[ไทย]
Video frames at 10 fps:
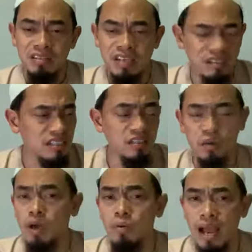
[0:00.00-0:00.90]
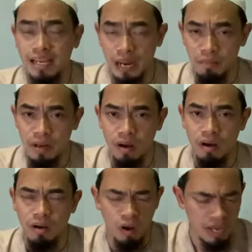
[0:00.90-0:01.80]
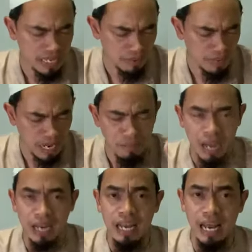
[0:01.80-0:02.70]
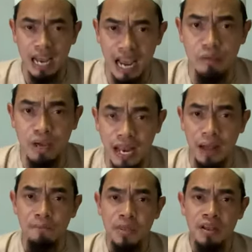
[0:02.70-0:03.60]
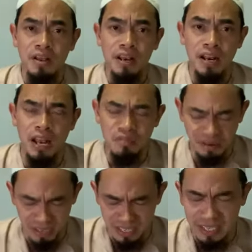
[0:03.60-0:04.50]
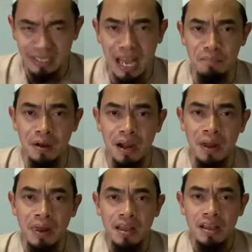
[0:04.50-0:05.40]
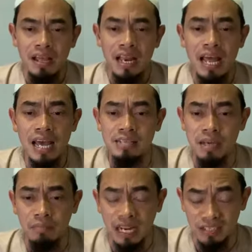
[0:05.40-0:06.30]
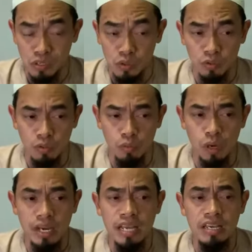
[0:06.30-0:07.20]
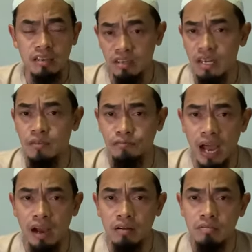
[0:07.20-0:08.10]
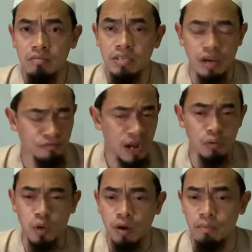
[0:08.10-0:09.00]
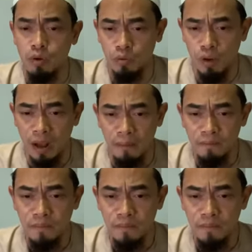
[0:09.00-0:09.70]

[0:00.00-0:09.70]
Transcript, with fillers: อย่างอื่นค่อยว่ากันพี่น้องขอให้กลับมาละหมาดให้ได้5เวลาแล้วอย่างอื่นจะตามมาและสำคัญที่สุดวันนี้คืนนี้ฟังอย่าฟังด้วยความหมดหวัง